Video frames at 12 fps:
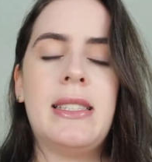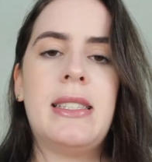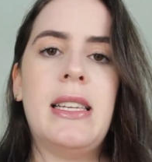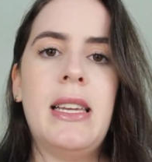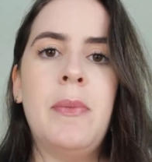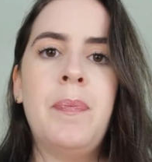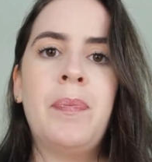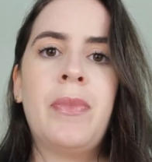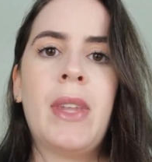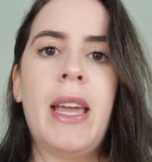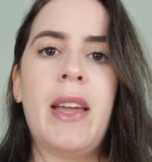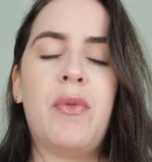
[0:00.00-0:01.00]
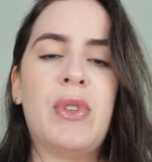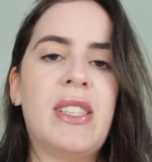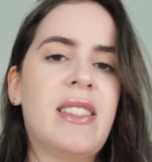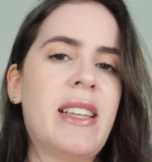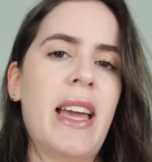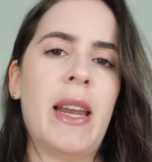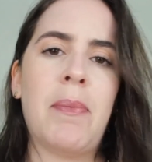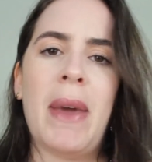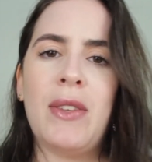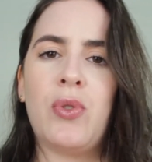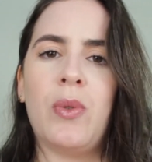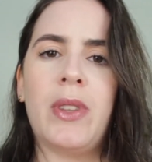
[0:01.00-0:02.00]
se é, vocês querem
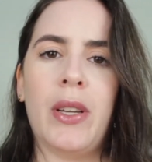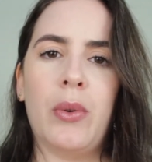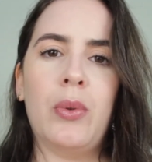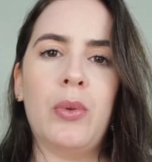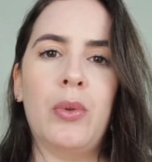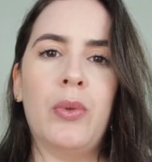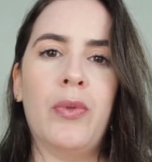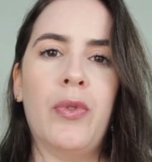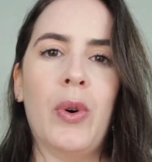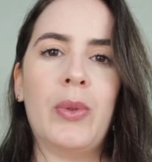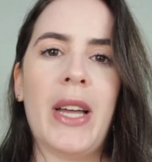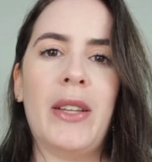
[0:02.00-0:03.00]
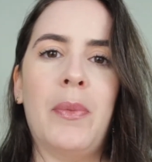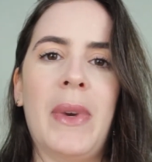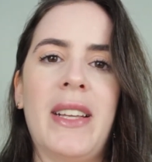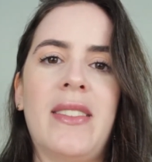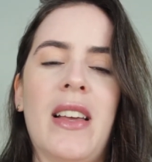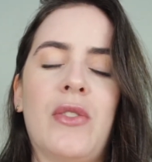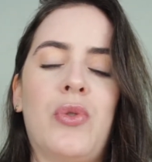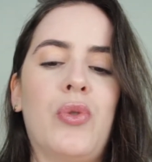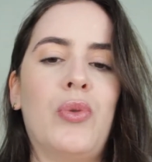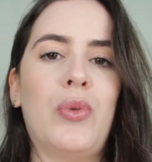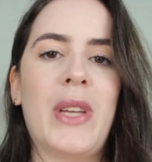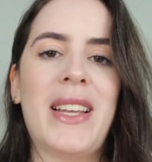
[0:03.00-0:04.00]
mais conteúdo voltado para esse
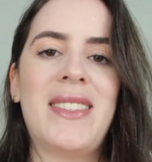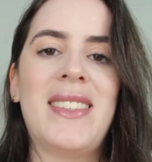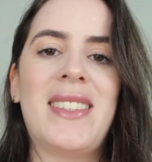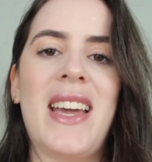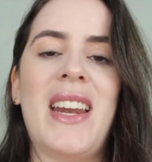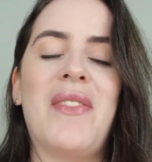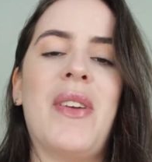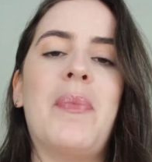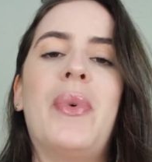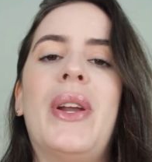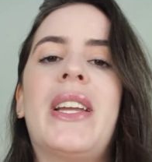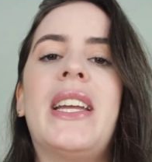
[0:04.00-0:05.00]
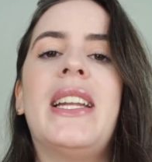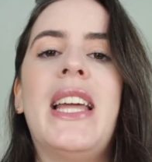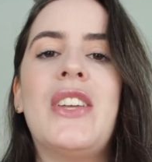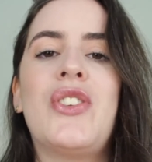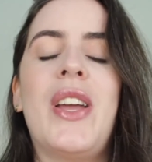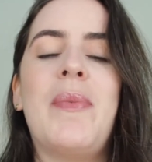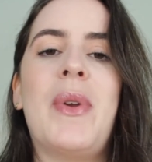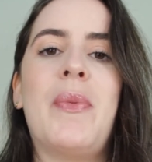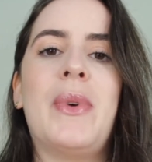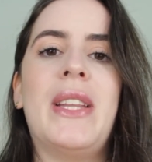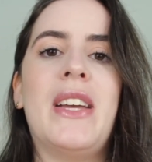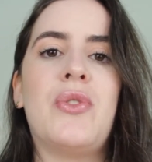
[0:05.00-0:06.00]
assunto, o que, que vocês querem ver por aqui, deixa aí para eu
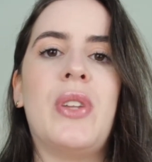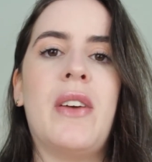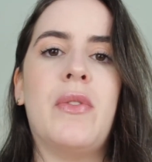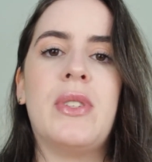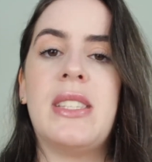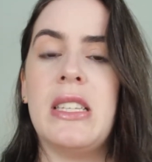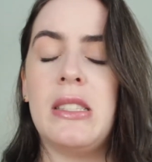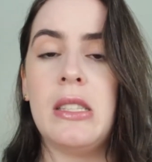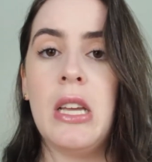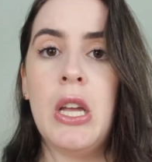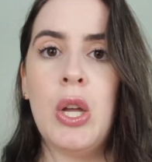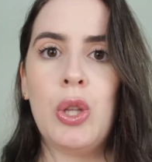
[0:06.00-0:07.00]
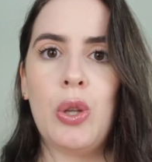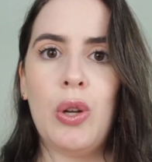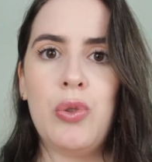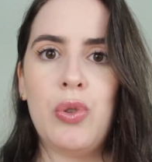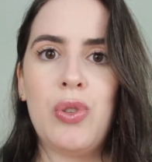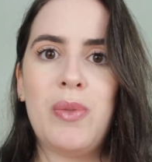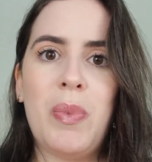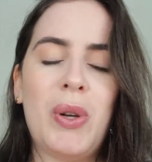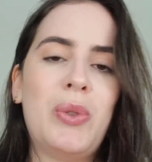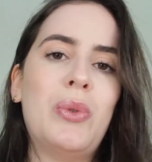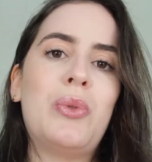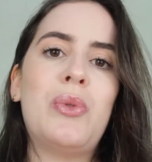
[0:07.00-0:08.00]
poder ajudar vocês. Todos os
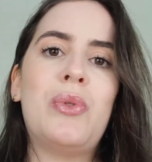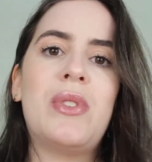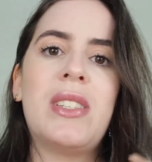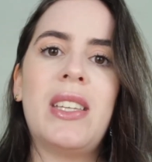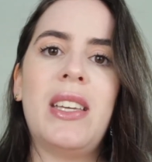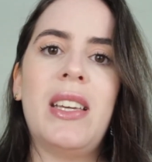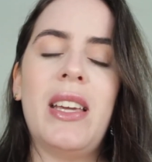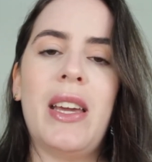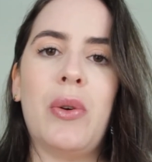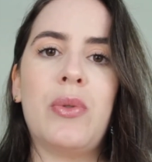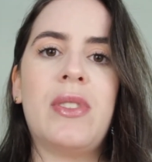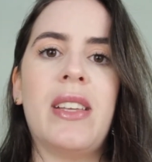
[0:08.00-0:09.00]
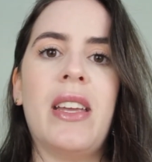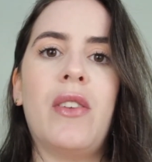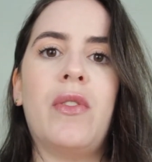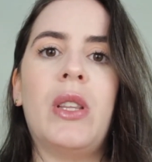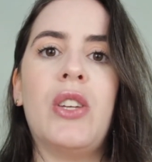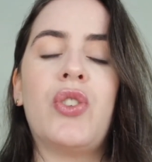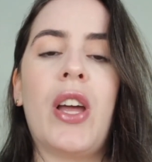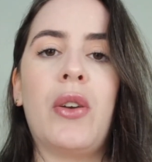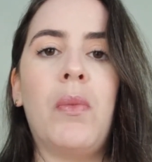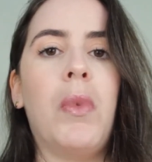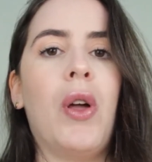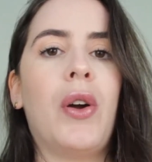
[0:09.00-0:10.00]
produtos que eu usei eu vou deixar
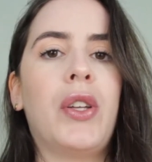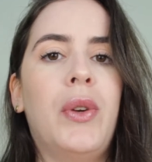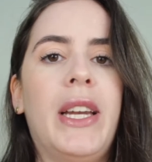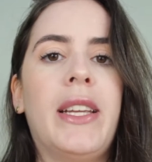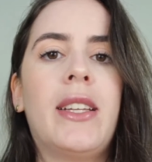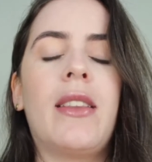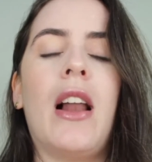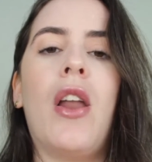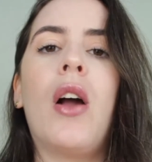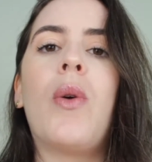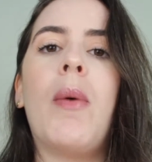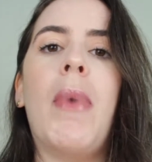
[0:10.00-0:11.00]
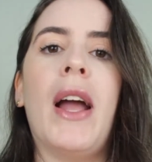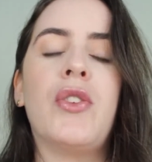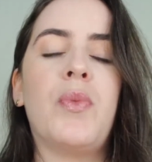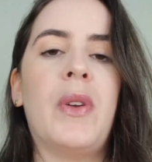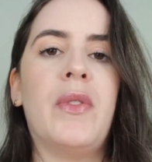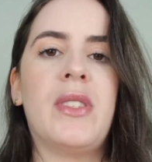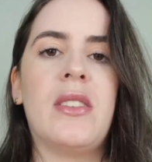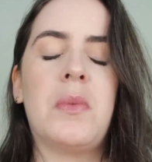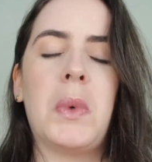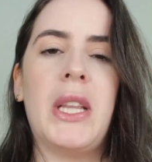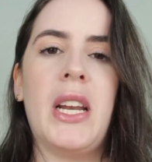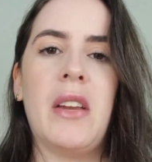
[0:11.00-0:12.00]
no blog, o link tá logo abaixo para vocês
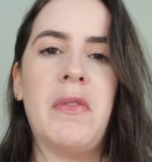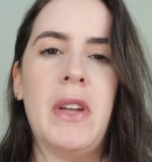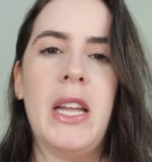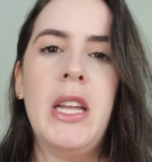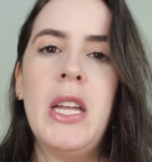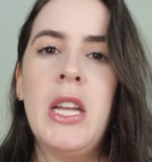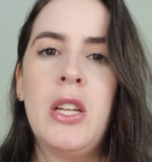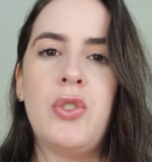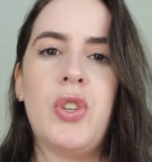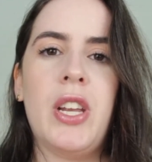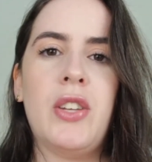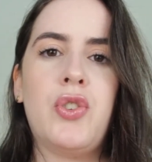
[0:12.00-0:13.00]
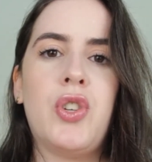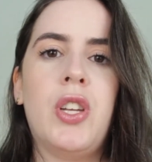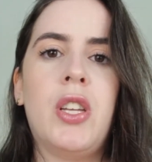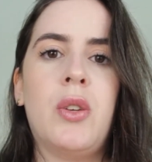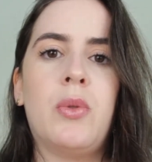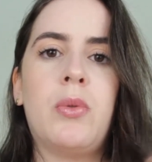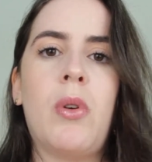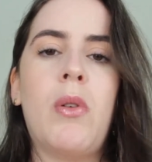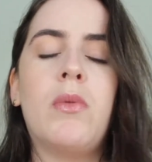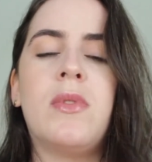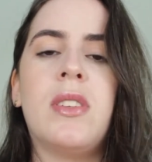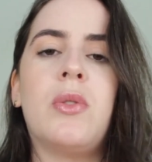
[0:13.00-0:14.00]
poderem ver direitinho,
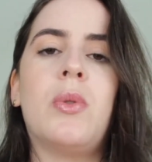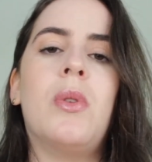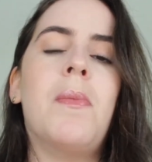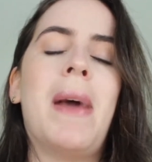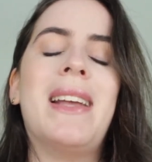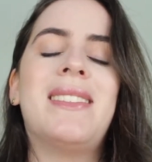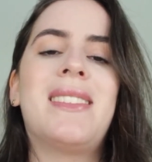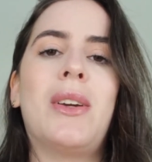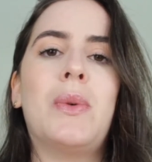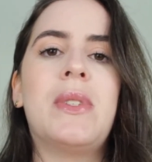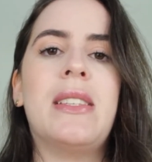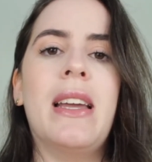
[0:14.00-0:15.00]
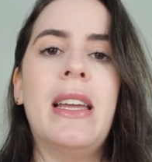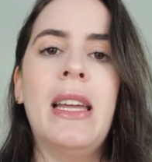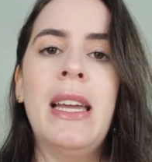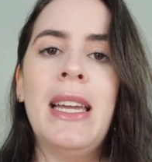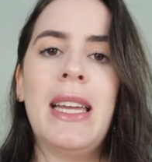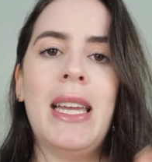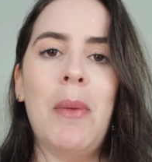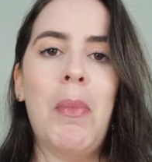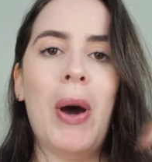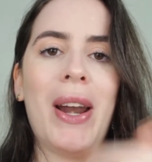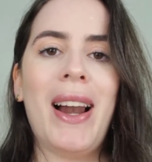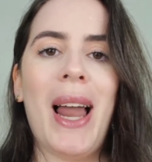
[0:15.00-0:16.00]
tons e tudo mais que eu usei. E
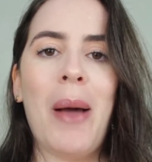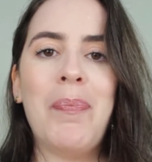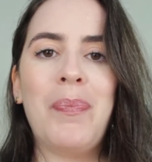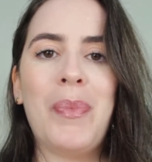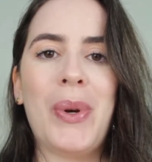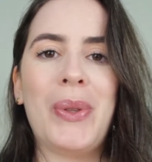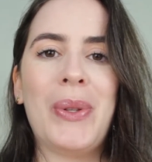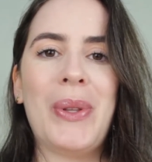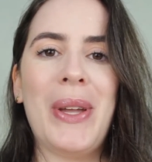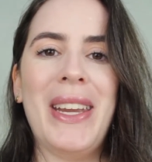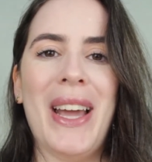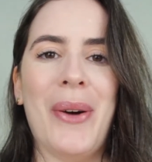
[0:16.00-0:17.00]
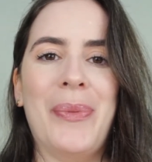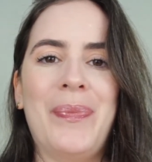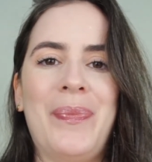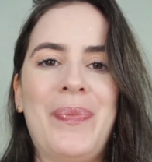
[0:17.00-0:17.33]
bora lá pro tutorial!